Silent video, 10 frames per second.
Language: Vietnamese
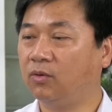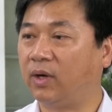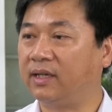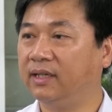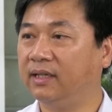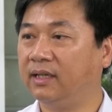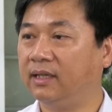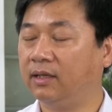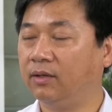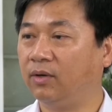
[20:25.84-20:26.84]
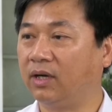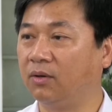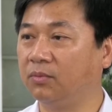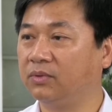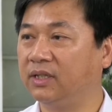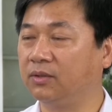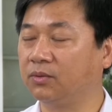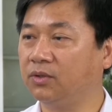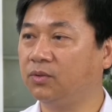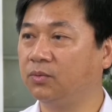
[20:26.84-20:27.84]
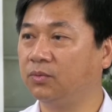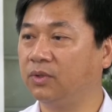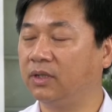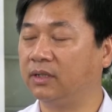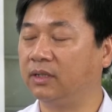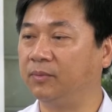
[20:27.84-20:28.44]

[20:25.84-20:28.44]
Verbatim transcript: trong quá trình à, hoạt động thì chúng tôi cũng à,